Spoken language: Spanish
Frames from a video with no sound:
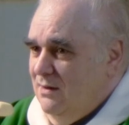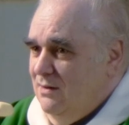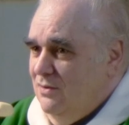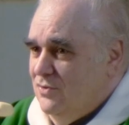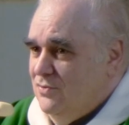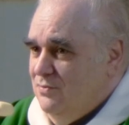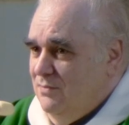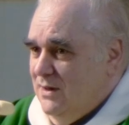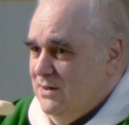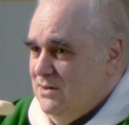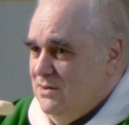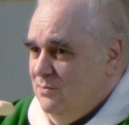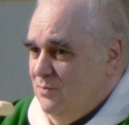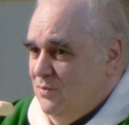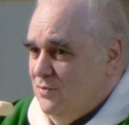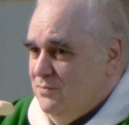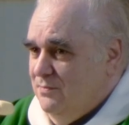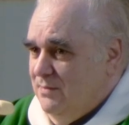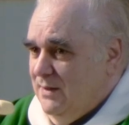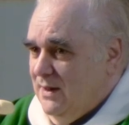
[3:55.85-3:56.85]
los
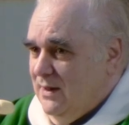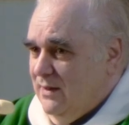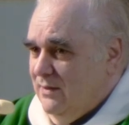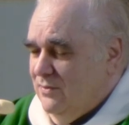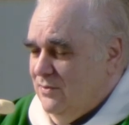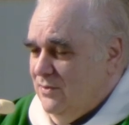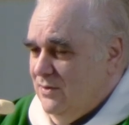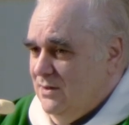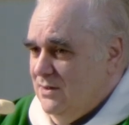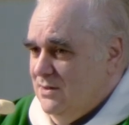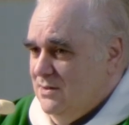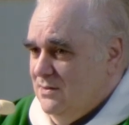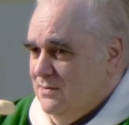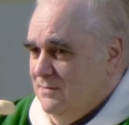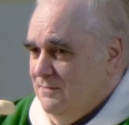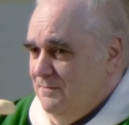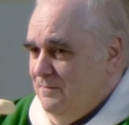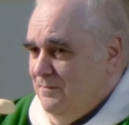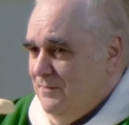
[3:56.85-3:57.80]
máximos pecadores